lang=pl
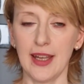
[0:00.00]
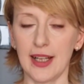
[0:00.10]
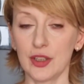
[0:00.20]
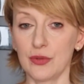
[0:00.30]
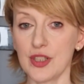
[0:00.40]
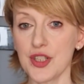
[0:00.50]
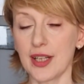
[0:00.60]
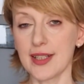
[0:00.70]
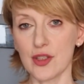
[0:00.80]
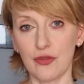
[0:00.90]
Ale to właśnie
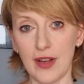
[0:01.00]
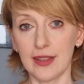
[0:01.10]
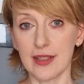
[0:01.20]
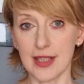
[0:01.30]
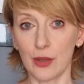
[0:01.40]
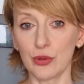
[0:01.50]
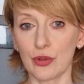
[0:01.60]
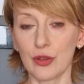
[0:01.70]
Arystofanes, autor